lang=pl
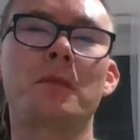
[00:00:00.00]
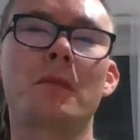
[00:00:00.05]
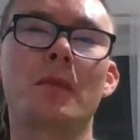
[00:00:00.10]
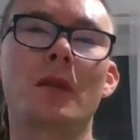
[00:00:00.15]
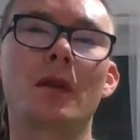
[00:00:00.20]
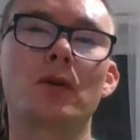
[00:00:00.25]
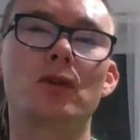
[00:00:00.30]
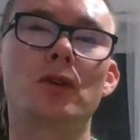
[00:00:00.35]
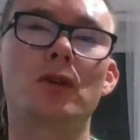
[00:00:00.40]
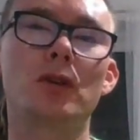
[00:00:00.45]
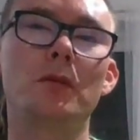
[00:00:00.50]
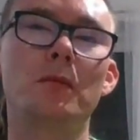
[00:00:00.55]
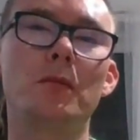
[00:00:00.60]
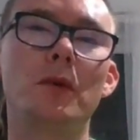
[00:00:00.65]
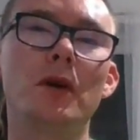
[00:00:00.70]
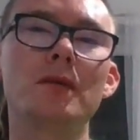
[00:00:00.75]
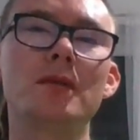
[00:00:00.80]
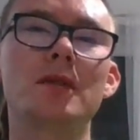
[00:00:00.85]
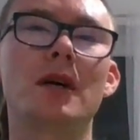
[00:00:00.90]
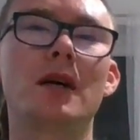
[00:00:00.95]
Czyli moim
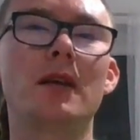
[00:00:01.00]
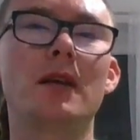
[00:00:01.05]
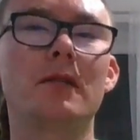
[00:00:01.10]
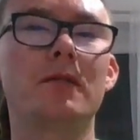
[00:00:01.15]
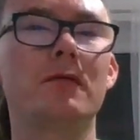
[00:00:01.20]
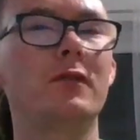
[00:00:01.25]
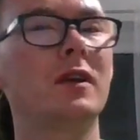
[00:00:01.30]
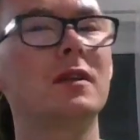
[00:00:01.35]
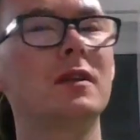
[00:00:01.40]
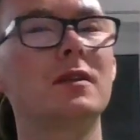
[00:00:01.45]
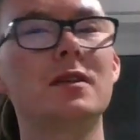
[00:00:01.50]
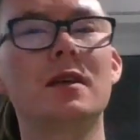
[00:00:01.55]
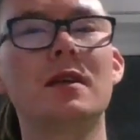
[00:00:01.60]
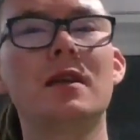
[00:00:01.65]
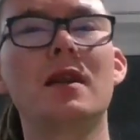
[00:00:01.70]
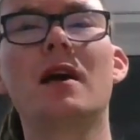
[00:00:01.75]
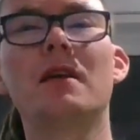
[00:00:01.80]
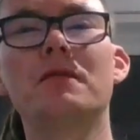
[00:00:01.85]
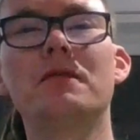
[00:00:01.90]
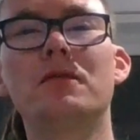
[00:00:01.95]
zdaniem więcej
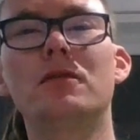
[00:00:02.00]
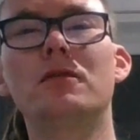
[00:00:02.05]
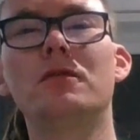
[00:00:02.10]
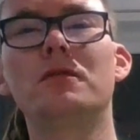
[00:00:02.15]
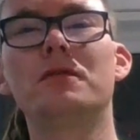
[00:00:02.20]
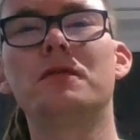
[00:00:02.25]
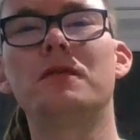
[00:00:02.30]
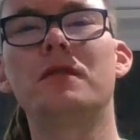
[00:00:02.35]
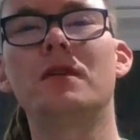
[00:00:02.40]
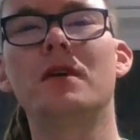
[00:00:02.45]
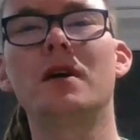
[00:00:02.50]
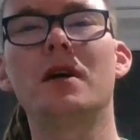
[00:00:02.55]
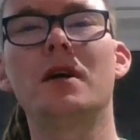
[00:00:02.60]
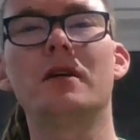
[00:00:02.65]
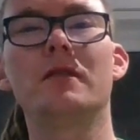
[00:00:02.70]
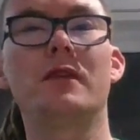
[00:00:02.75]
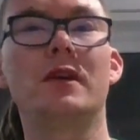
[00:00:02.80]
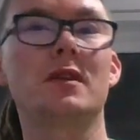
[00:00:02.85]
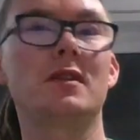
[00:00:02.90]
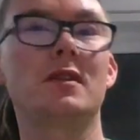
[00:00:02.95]
live'ów, e,
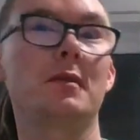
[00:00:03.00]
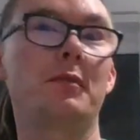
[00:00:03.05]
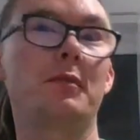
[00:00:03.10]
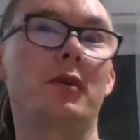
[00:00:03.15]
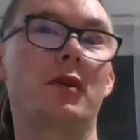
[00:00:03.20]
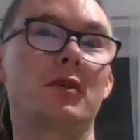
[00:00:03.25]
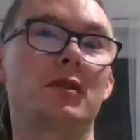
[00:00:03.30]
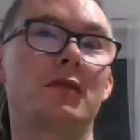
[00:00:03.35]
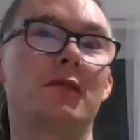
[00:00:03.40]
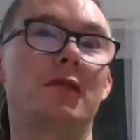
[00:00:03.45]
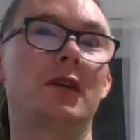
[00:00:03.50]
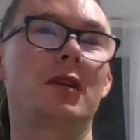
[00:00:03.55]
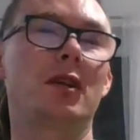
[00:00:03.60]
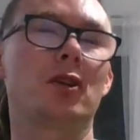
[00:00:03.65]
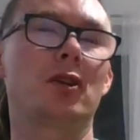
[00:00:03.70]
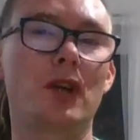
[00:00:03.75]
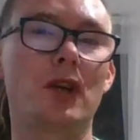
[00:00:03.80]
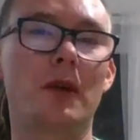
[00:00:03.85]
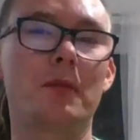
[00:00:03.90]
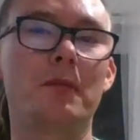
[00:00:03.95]
więcej pokazywania
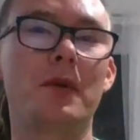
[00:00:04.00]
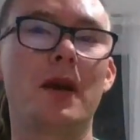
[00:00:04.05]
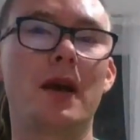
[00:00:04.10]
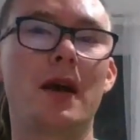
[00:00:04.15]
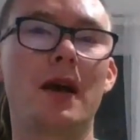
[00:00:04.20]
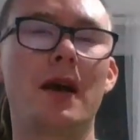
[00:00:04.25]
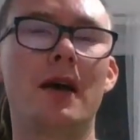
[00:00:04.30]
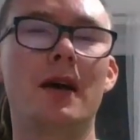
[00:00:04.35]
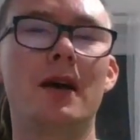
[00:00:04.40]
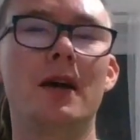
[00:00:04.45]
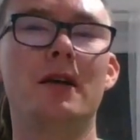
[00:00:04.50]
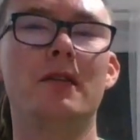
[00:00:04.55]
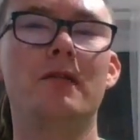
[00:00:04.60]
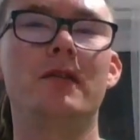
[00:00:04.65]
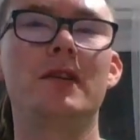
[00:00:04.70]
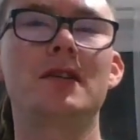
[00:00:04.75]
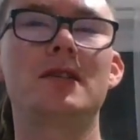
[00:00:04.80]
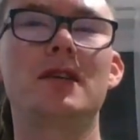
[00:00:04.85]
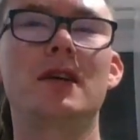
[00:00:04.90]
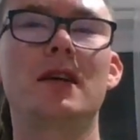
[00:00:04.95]
siebie,
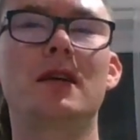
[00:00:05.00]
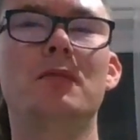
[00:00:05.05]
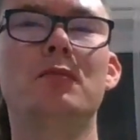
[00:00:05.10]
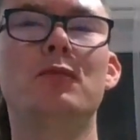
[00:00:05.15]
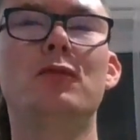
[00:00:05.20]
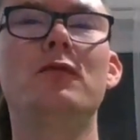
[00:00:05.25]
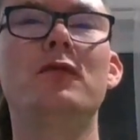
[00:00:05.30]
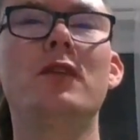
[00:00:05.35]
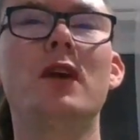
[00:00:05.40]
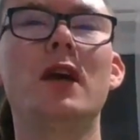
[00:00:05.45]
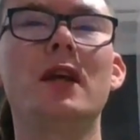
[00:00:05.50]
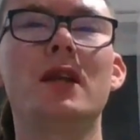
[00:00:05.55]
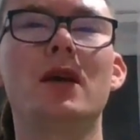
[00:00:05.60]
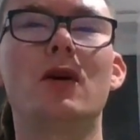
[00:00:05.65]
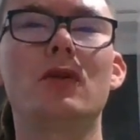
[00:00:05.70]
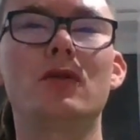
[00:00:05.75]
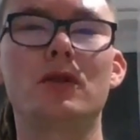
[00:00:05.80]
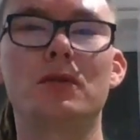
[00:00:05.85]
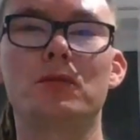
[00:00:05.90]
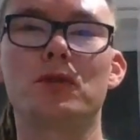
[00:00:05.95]
więcej mówienia o
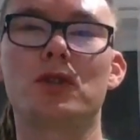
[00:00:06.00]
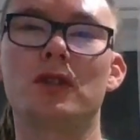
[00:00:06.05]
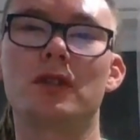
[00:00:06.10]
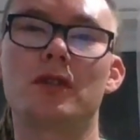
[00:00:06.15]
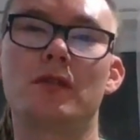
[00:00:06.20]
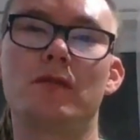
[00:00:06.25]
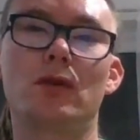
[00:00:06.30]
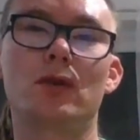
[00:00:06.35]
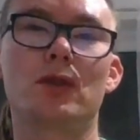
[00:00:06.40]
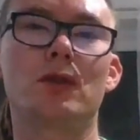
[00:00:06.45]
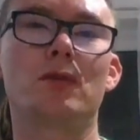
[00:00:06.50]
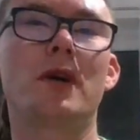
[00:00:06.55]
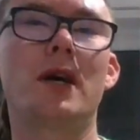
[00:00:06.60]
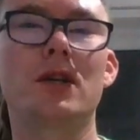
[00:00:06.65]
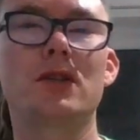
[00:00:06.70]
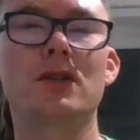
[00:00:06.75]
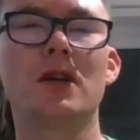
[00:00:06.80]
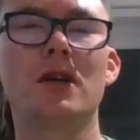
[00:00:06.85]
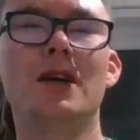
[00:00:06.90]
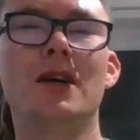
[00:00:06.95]
tym, że stworzyłeś.
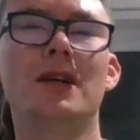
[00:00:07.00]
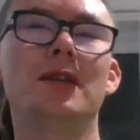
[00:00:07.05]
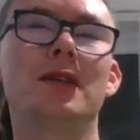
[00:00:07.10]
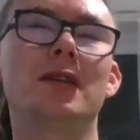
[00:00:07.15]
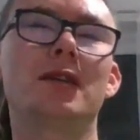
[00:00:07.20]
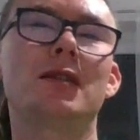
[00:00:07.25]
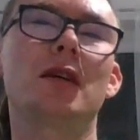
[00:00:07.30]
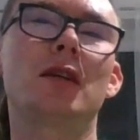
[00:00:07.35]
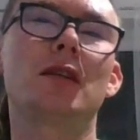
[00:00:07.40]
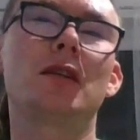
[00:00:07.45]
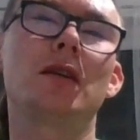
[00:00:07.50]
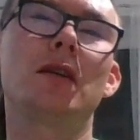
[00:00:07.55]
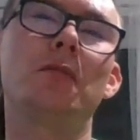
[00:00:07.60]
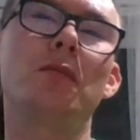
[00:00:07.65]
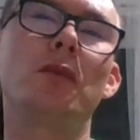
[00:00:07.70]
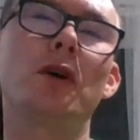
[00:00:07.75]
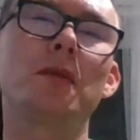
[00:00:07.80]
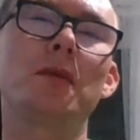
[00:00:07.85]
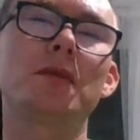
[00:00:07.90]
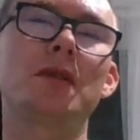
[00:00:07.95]
Niestety,
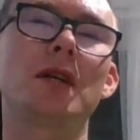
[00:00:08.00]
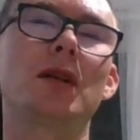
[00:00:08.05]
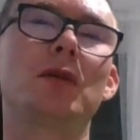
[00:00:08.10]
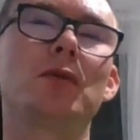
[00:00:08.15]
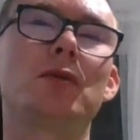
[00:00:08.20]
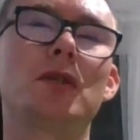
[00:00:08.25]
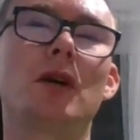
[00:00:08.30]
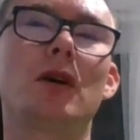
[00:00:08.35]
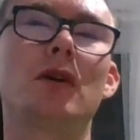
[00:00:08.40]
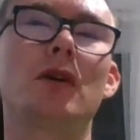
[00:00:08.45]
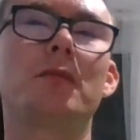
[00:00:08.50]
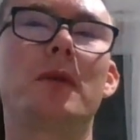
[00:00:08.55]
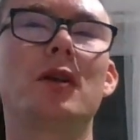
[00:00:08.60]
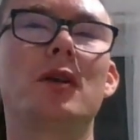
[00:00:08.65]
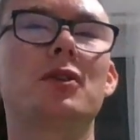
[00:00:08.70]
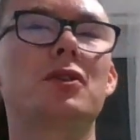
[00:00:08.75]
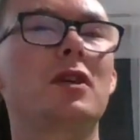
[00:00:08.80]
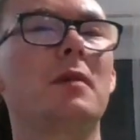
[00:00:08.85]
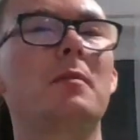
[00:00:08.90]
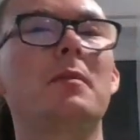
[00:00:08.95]
moim zdaniem, trzeba odpalić
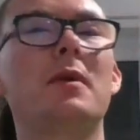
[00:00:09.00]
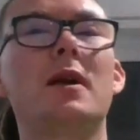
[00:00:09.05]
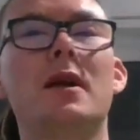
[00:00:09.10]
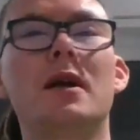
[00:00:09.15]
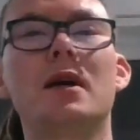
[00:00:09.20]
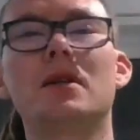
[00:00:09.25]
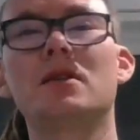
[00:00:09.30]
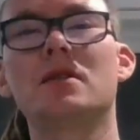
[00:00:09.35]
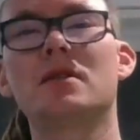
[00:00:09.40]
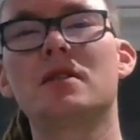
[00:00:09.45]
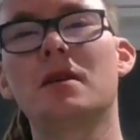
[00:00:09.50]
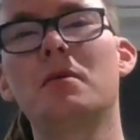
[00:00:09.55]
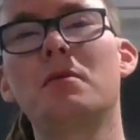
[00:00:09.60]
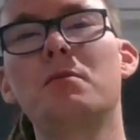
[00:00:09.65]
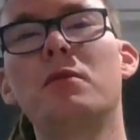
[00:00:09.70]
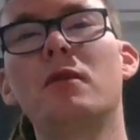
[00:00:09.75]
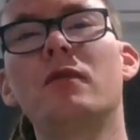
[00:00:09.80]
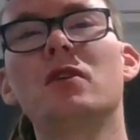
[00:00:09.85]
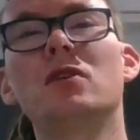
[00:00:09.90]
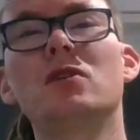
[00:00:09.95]
kamerę, czasami
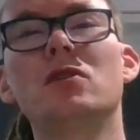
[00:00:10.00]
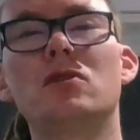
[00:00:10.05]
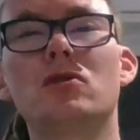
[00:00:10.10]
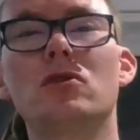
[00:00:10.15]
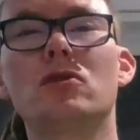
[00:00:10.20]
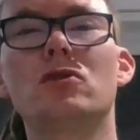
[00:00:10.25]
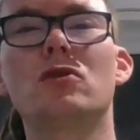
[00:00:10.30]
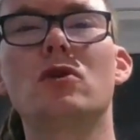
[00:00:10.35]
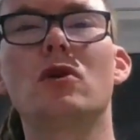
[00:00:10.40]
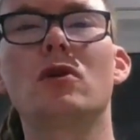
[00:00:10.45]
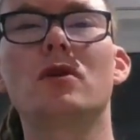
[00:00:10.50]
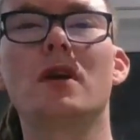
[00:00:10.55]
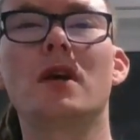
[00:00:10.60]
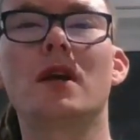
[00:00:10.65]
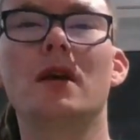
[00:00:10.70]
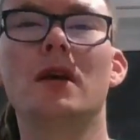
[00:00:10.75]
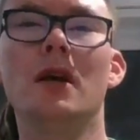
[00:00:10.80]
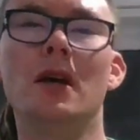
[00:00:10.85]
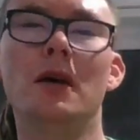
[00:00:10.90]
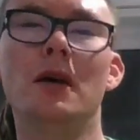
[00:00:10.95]
powiedzieć coś do niej,
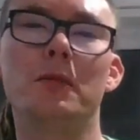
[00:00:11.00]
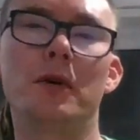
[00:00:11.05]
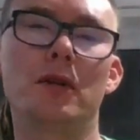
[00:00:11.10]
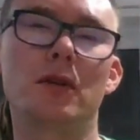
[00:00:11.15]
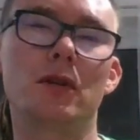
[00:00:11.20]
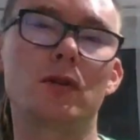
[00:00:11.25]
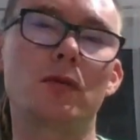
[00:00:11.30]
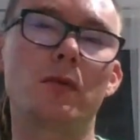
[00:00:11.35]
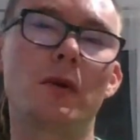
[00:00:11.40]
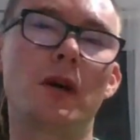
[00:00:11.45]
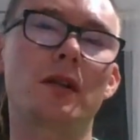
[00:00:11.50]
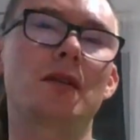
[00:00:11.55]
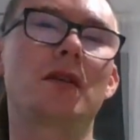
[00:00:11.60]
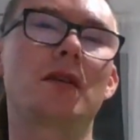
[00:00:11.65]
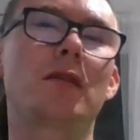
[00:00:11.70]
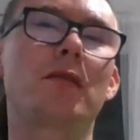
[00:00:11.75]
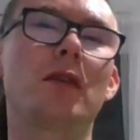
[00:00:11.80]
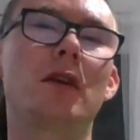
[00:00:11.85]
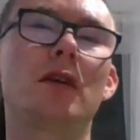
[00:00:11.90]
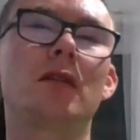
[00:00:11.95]
powiedzieć: Słuchajcie, za
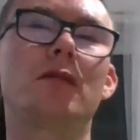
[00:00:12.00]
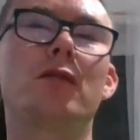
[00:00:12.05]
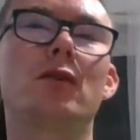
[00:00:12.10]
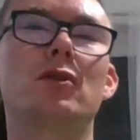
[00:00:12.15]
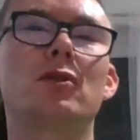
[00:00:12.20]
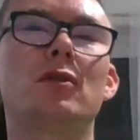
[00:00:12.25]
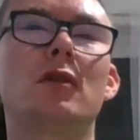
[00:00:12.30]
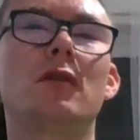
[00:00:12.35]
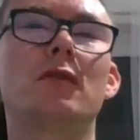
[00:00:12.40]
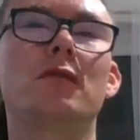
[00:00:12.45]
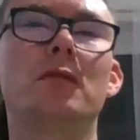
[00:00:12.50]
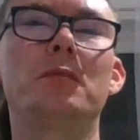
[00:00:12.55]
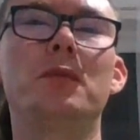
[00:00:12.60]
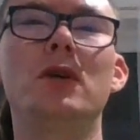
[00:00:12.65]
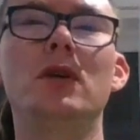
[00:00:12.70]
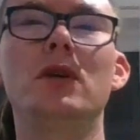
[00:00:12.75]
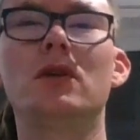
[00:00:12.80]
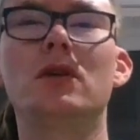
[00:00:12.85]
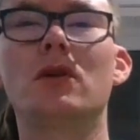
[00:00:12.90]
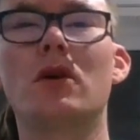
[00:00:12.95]
chwilę tworzę nowy beat,
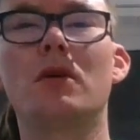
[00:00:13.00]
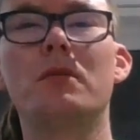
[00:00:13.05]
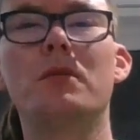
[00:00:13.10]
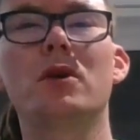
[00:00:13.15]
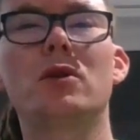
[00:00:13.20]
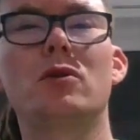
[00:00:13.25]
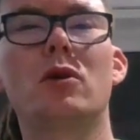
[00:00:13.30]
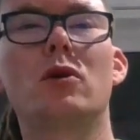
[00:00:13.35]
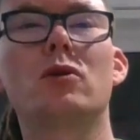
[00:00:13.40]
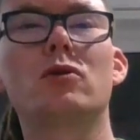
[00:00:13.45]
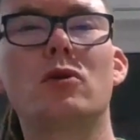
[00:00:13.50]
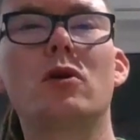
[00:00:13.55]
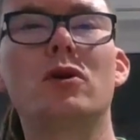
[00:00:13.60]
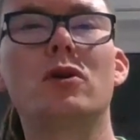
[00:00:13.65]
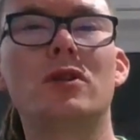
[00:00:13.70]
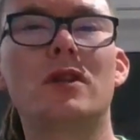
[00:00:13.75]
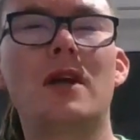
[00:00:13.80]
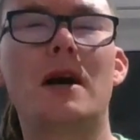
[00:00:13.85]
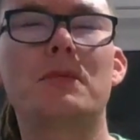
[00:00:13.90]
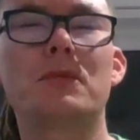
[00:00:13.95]
robię to, to i
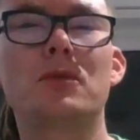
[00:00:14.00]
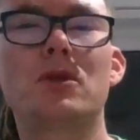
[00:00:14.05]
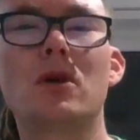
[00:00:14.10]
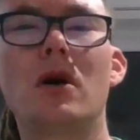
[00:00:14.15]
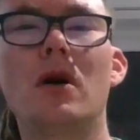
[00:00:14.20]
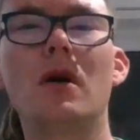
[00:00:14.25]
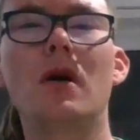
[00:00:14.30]
tamto.